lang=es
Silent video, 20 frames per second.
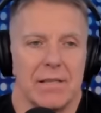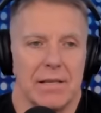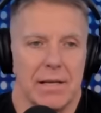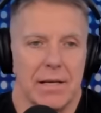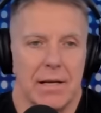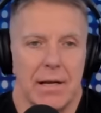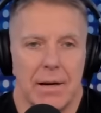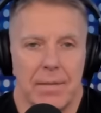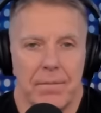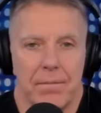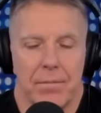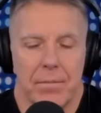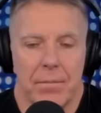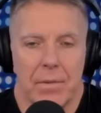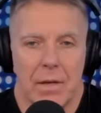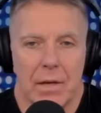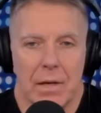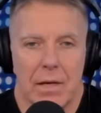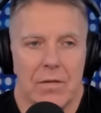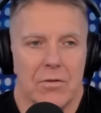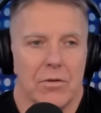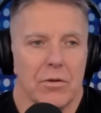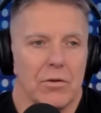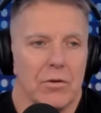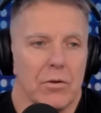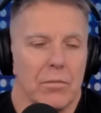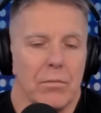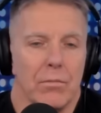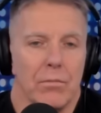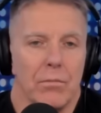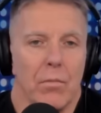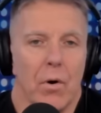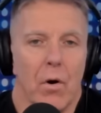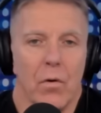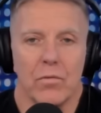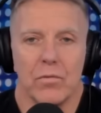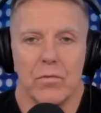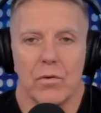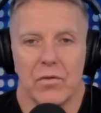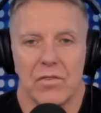Franchella, que es otro
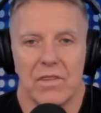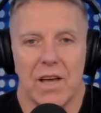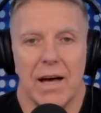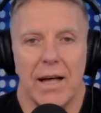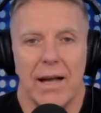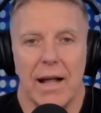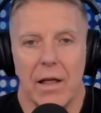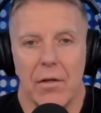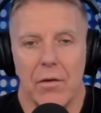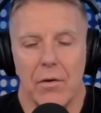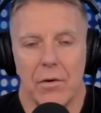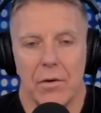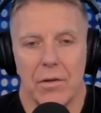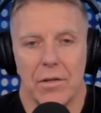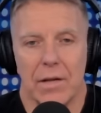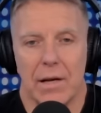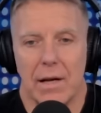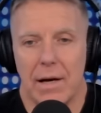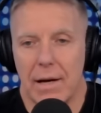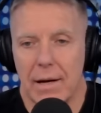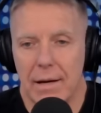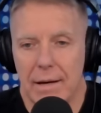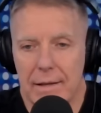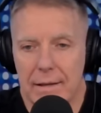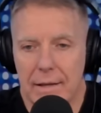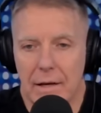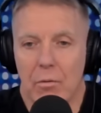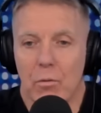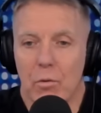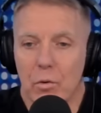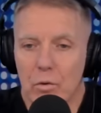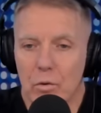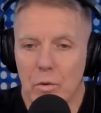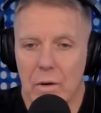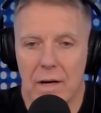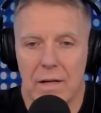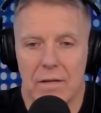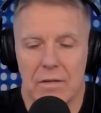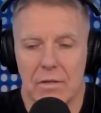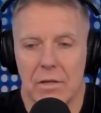monstruo sagrado de nuestra este,
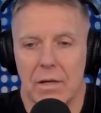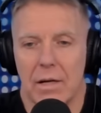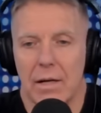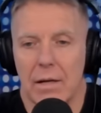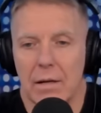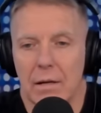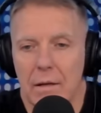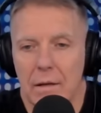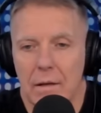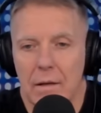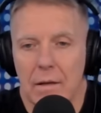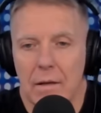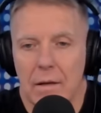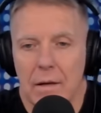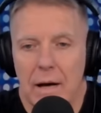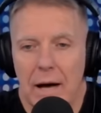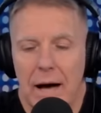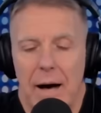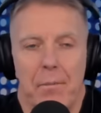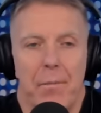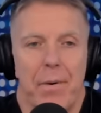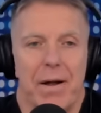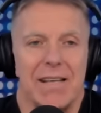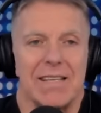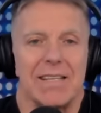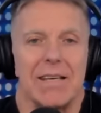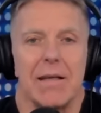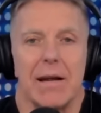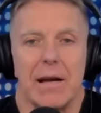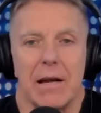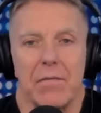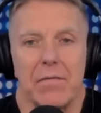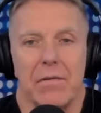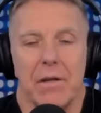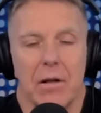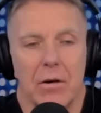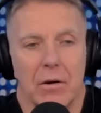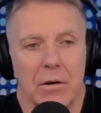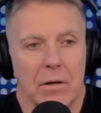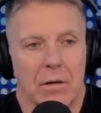cultura nacional, aparece de
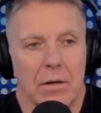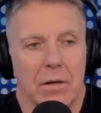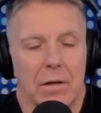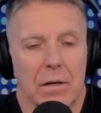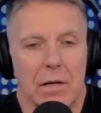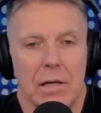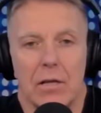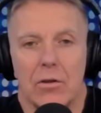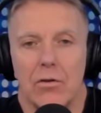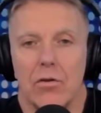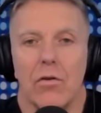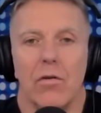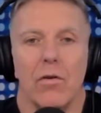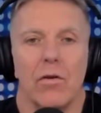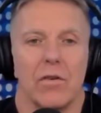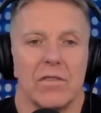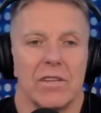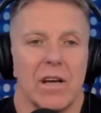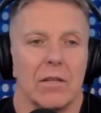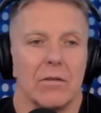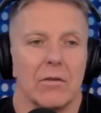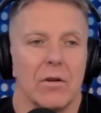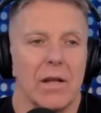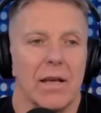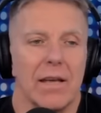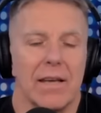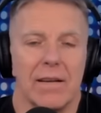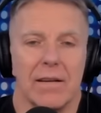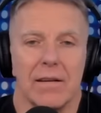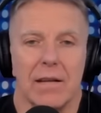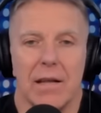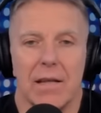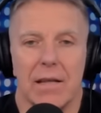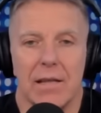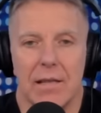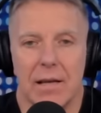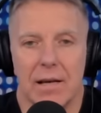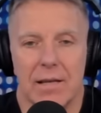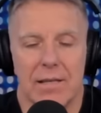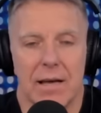refilón y todos los actores
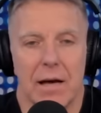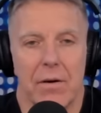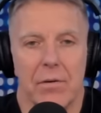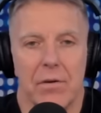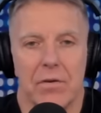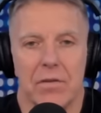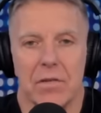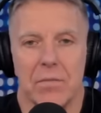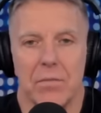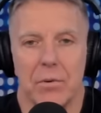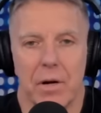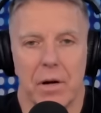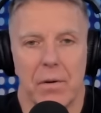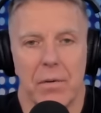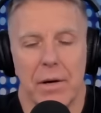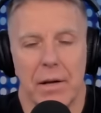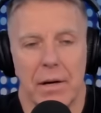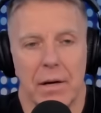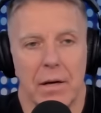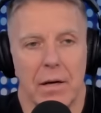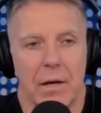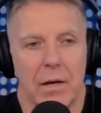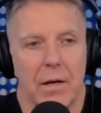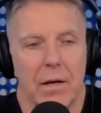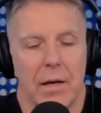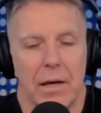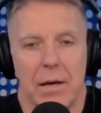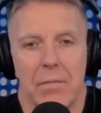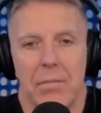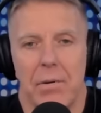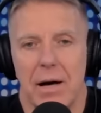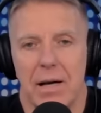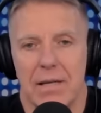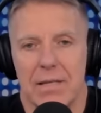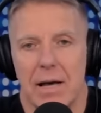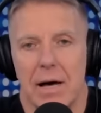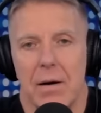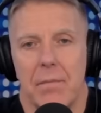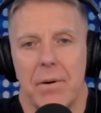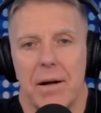kirneristas habidos y por haber es
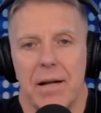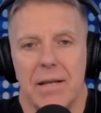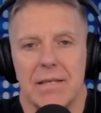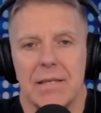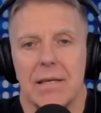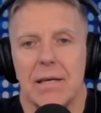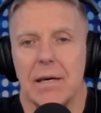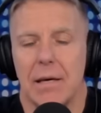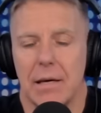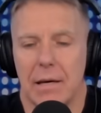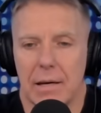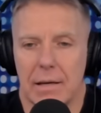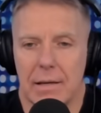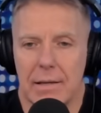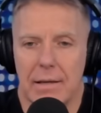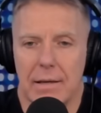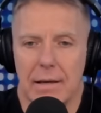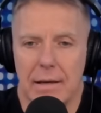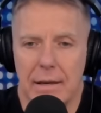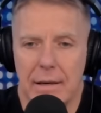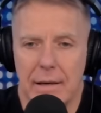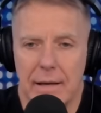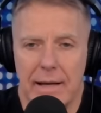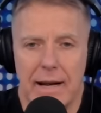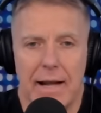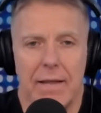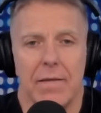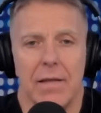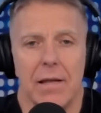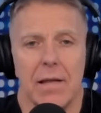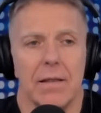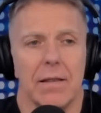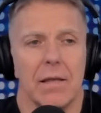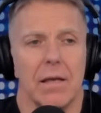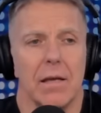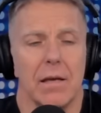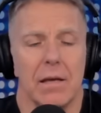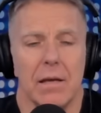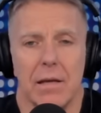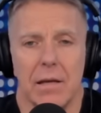más, aparece este,
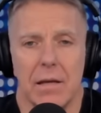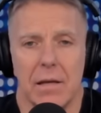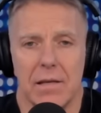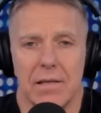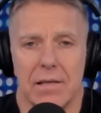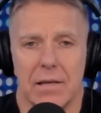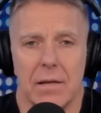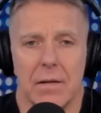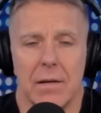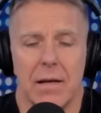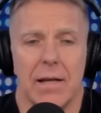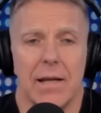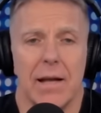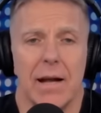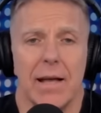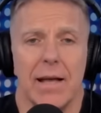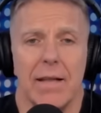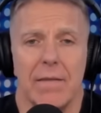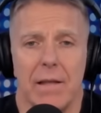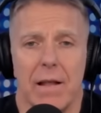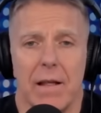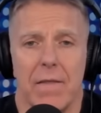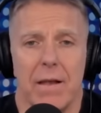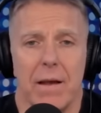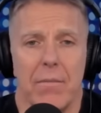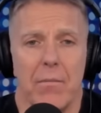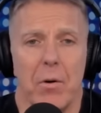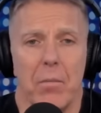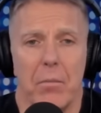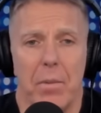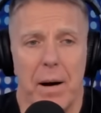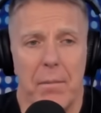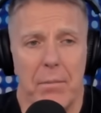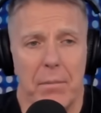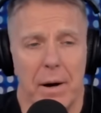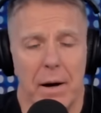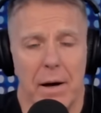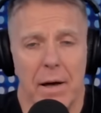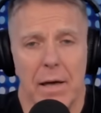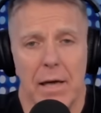Grandinetti y dicen, en Argentina tenemos
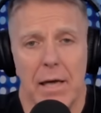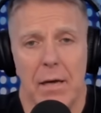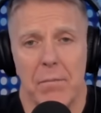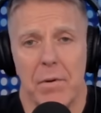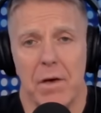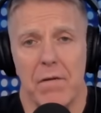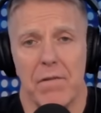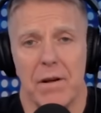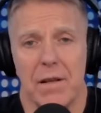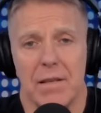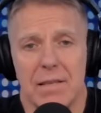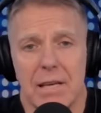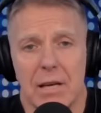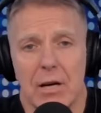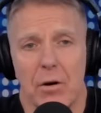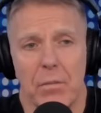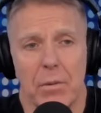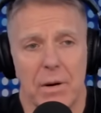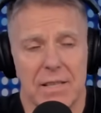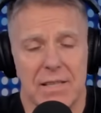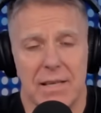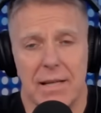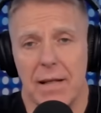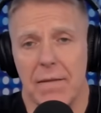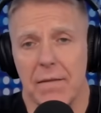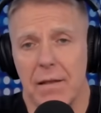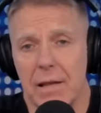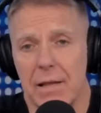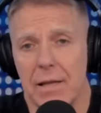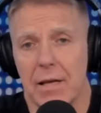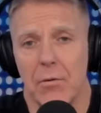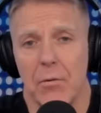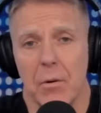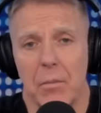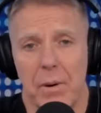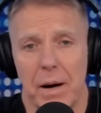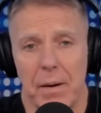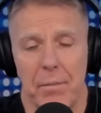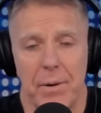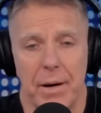papa, en vez de Francisco aparece Grandinetti
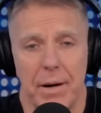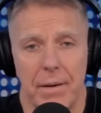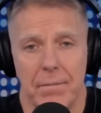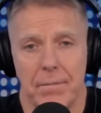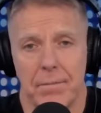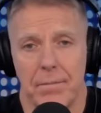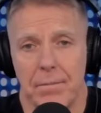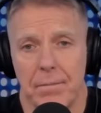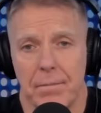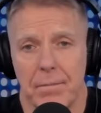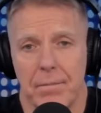como papa.